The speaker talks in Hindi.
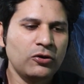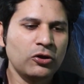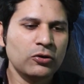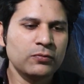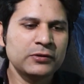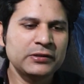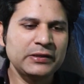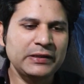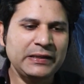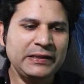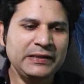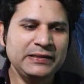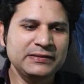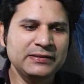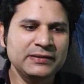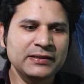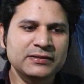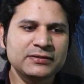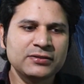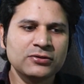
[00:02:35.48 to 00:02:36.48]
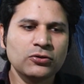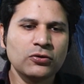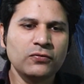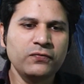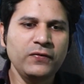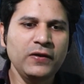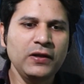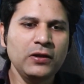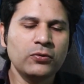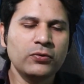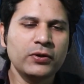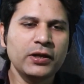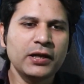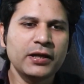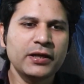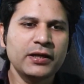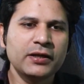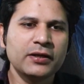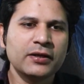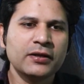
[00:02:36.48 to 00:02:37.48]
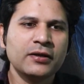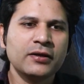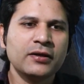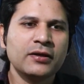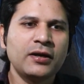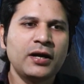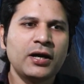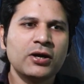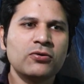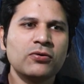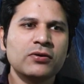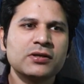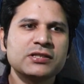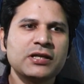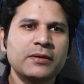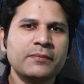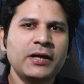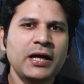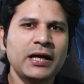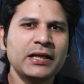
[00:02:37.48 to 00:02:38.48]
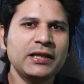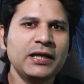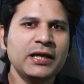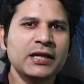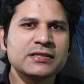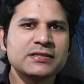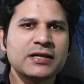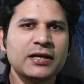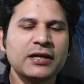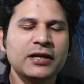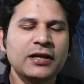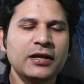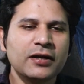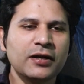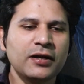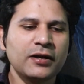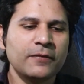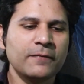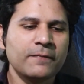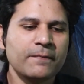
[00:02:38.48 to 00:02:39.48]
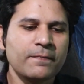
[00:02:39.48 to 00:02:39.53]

ऑलमोस्ट डिजीनेस इनको फील होने लगी आंखों के सामने अंधेरा सा आने लगा